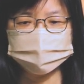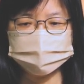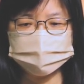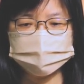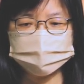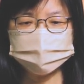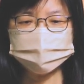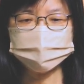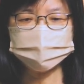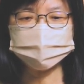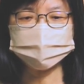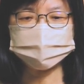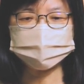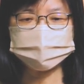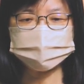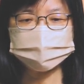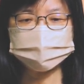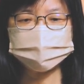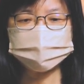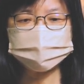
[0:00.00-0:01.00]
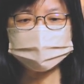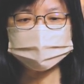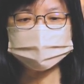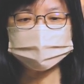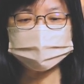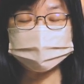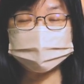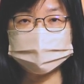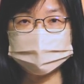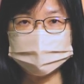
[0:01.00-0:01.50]
只有真正
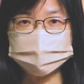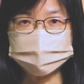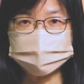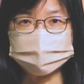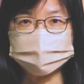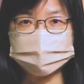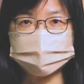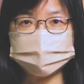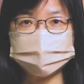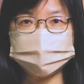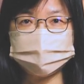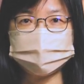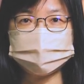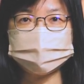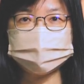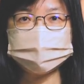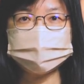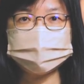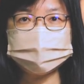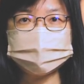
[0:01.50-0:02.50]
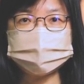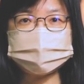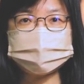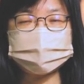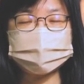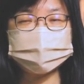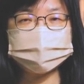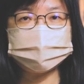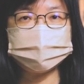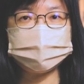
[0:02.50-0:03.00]
的分别
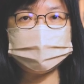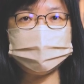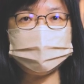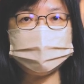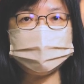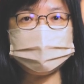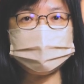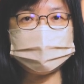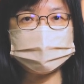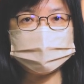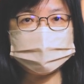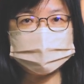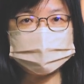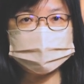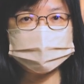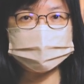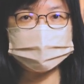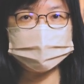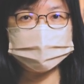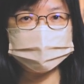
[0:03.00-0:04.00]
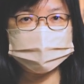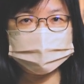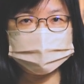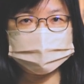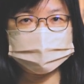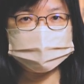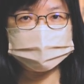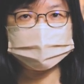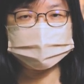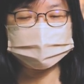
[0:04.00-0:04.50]
才能够真正的彼
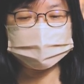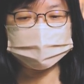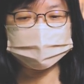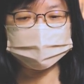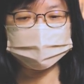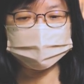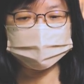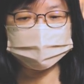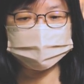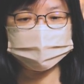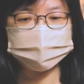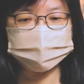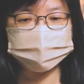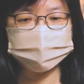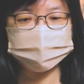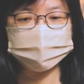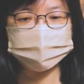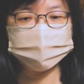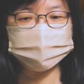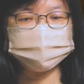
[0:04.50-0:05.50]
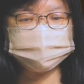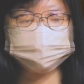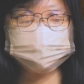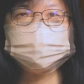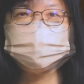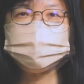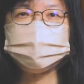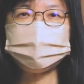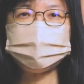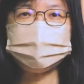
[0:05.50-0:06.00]
此相爱。
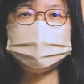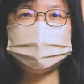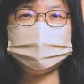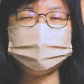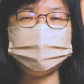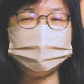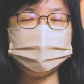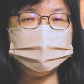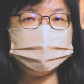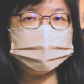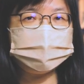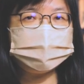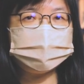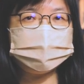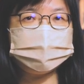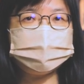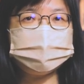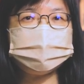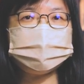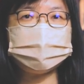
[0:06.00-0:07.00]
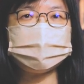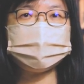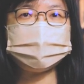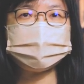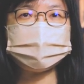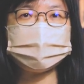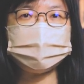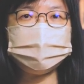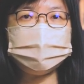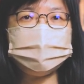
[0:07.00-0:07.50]
但是我们人常
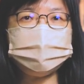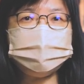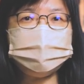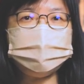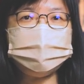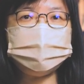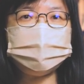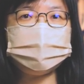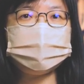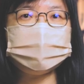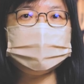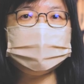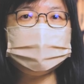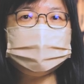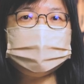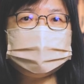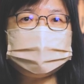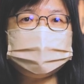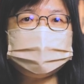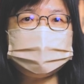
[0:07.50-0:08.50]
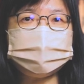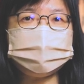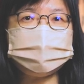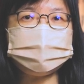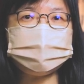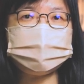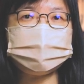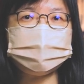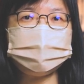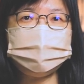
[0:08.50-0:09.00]
常会去爱那
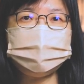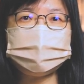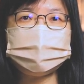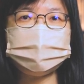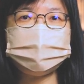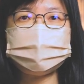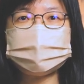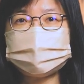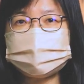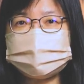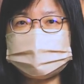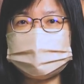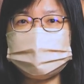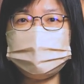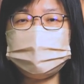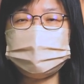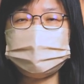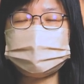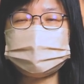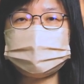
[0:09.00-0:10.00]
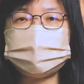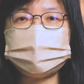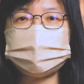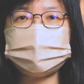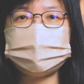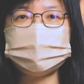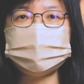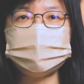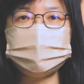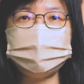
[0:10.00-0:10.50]
些会巴结我们
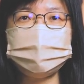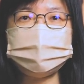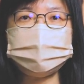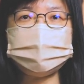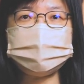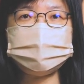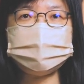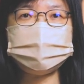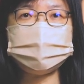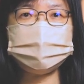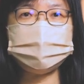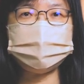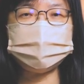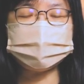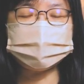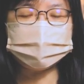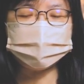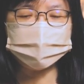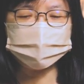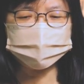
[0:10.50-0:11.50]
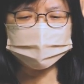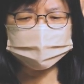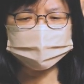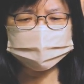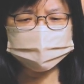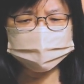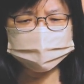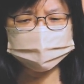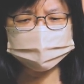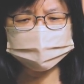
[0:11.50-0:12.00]
的，或者是鼓励我们
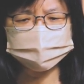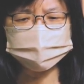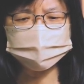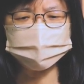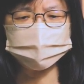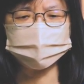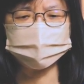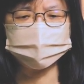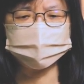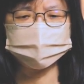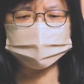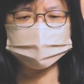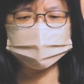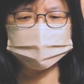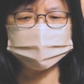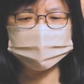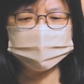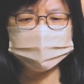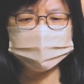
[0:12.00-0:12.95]
肯定我们的，